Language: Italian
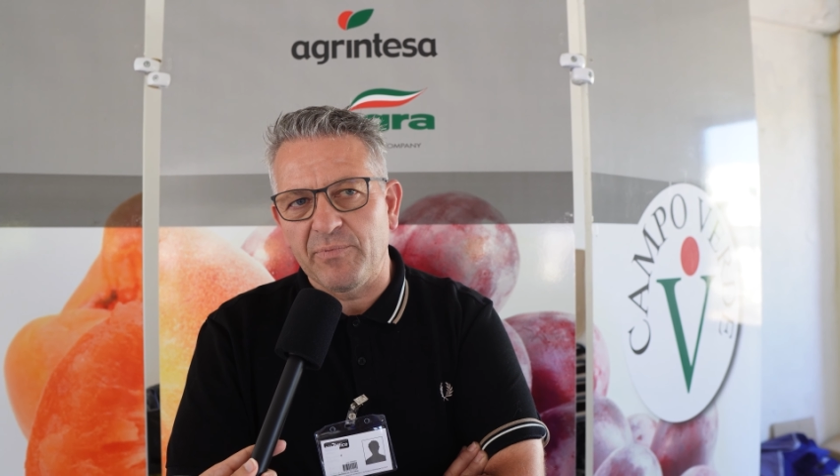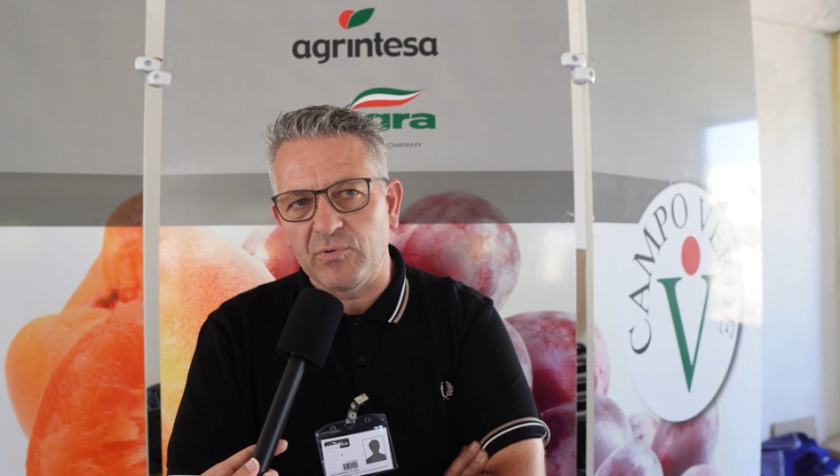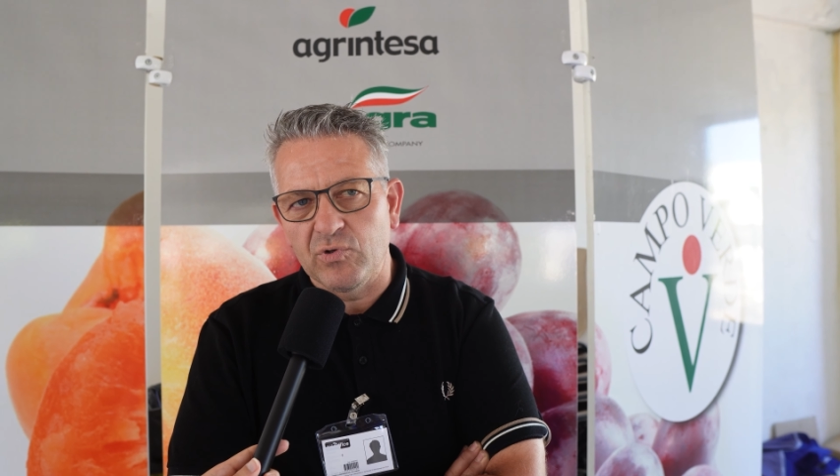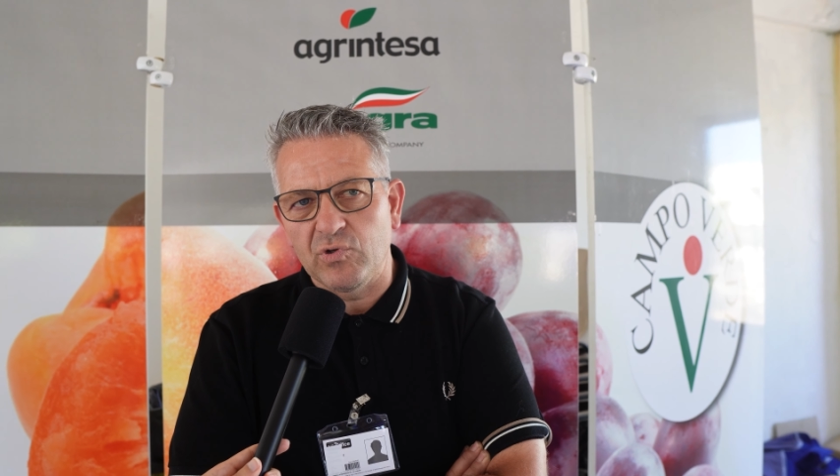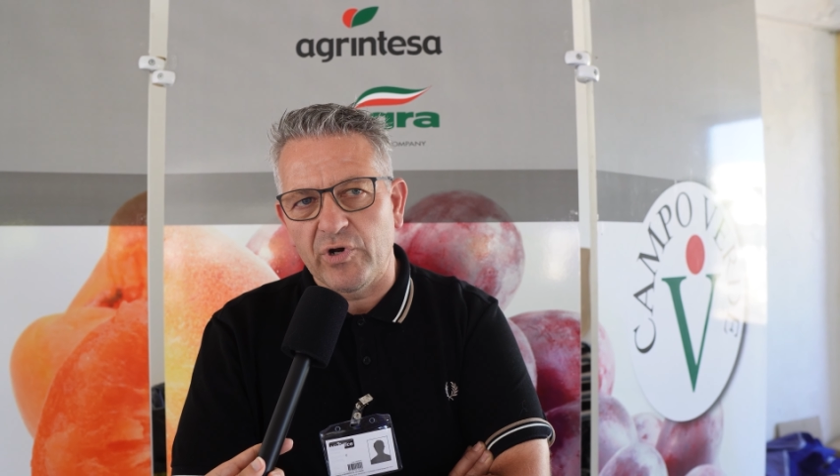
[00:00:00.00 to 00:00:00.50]

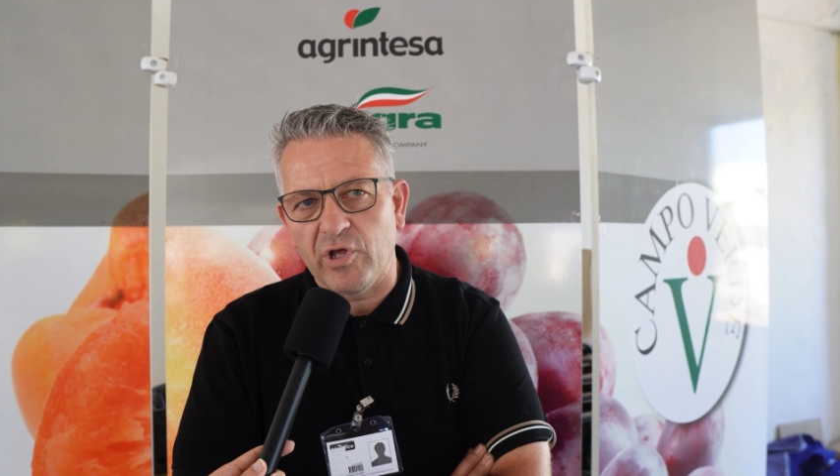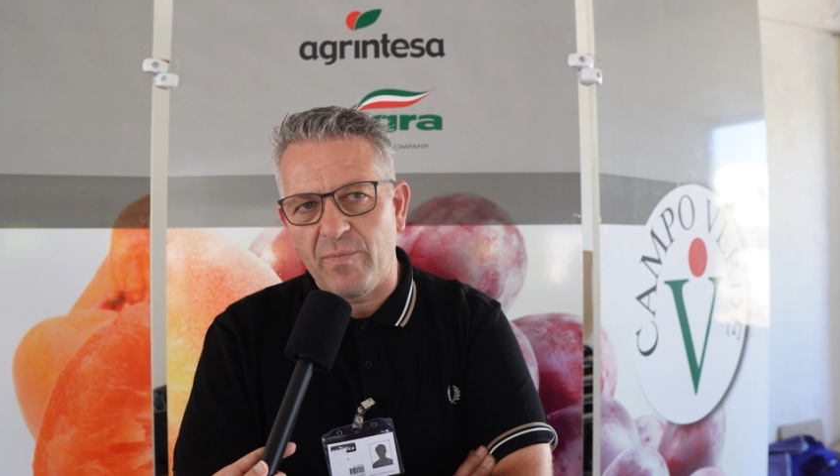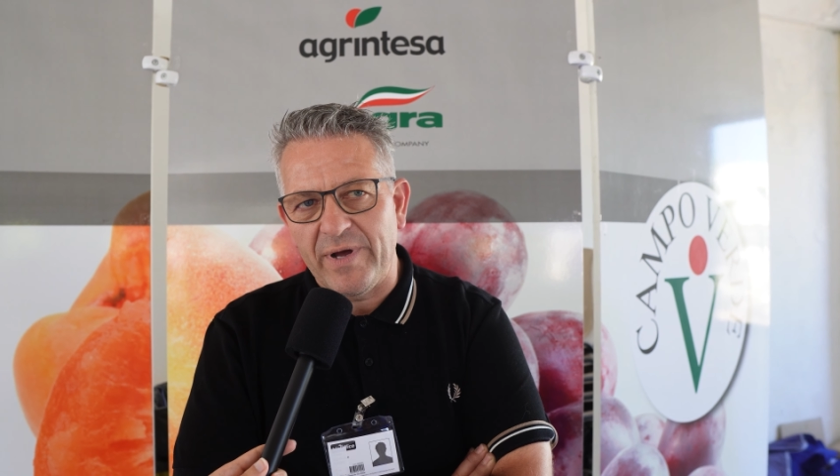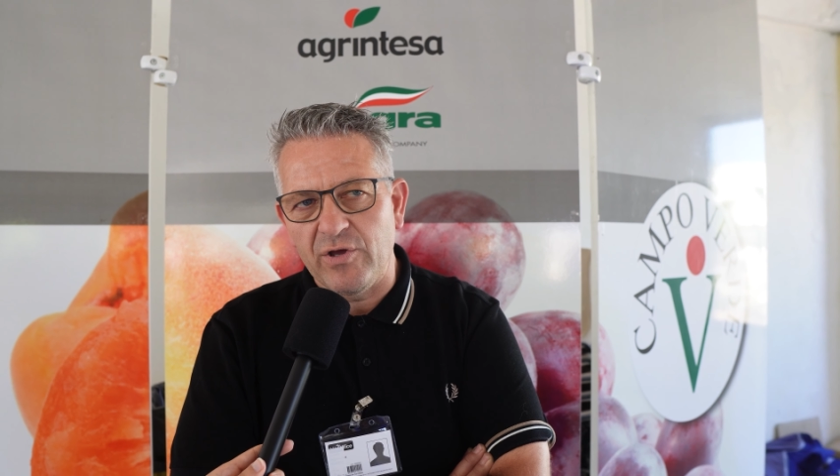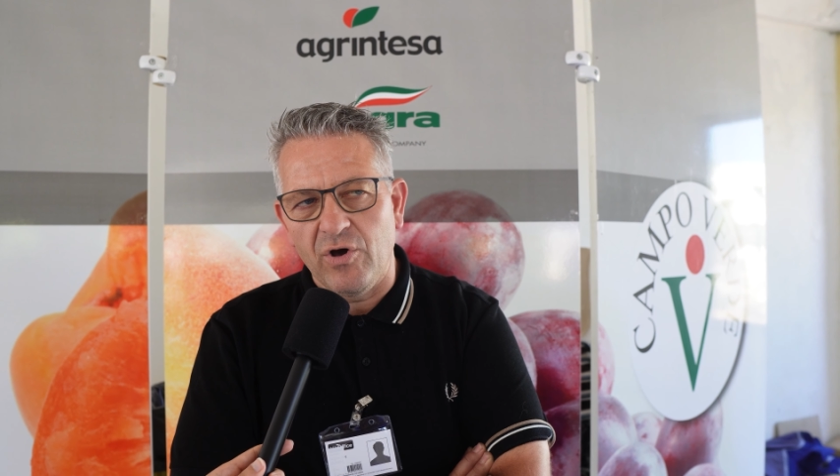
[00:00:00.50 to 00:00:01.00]
produttori
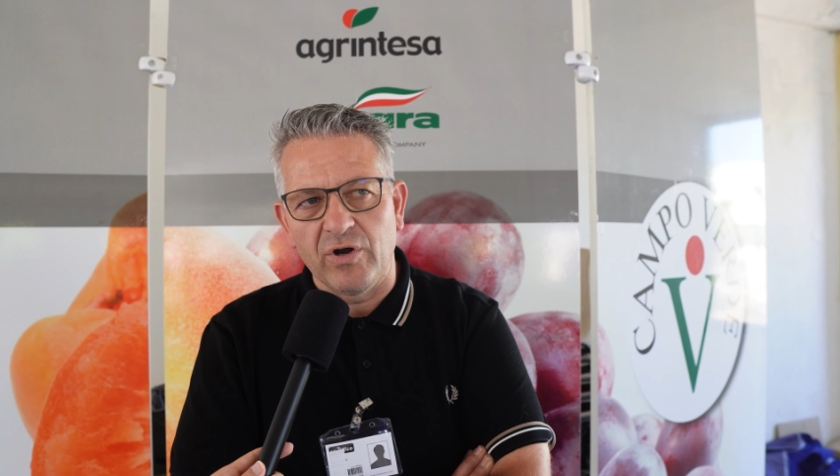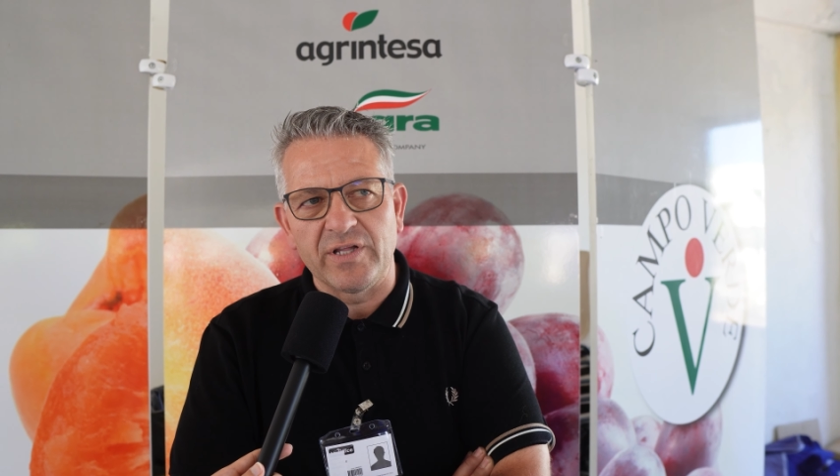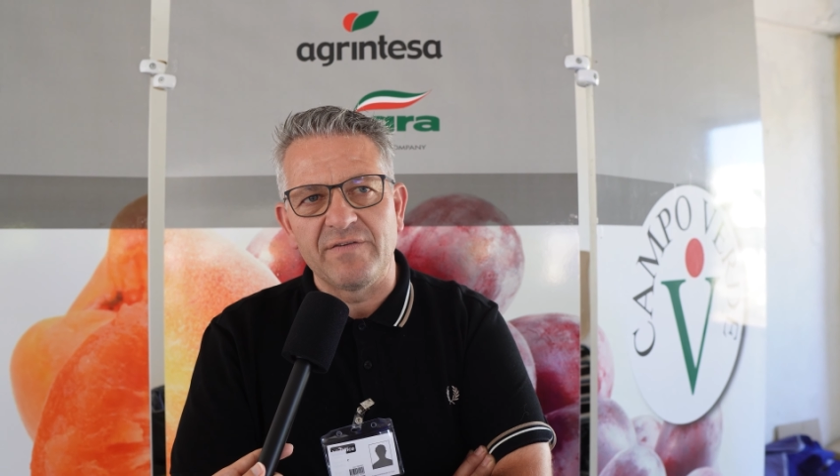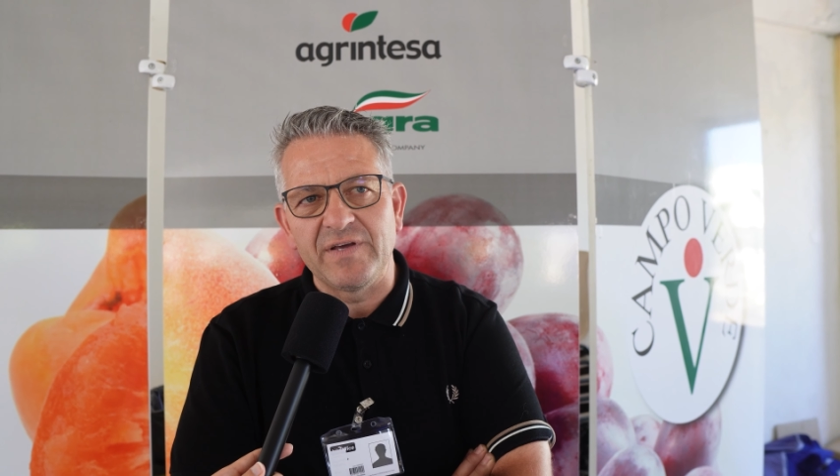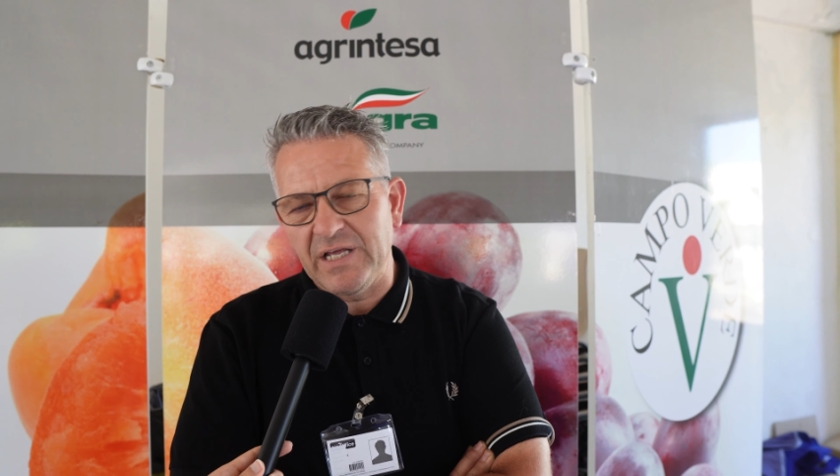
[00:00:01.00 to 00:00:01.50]
romagnoli
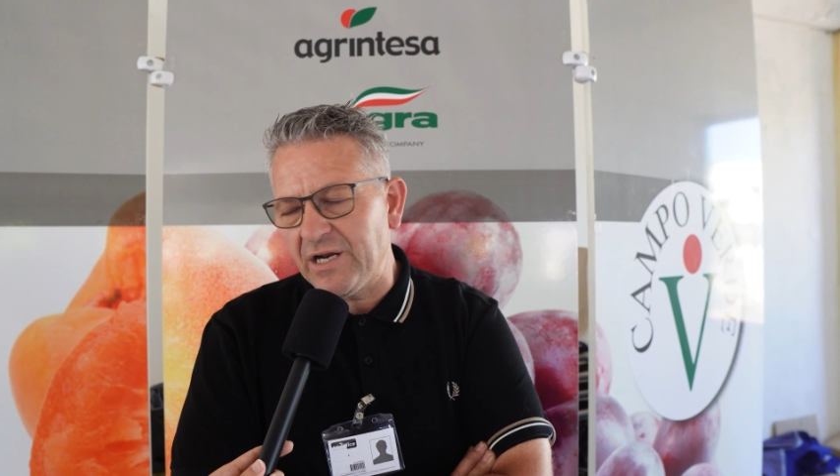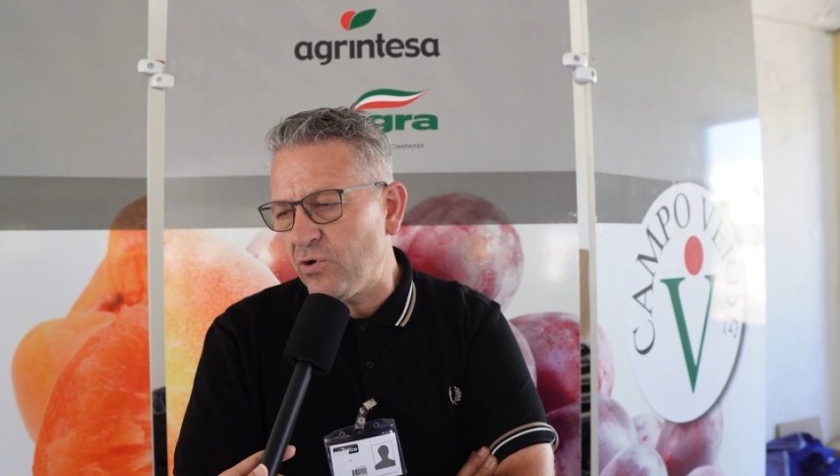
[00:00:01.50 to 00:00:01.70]
di venire a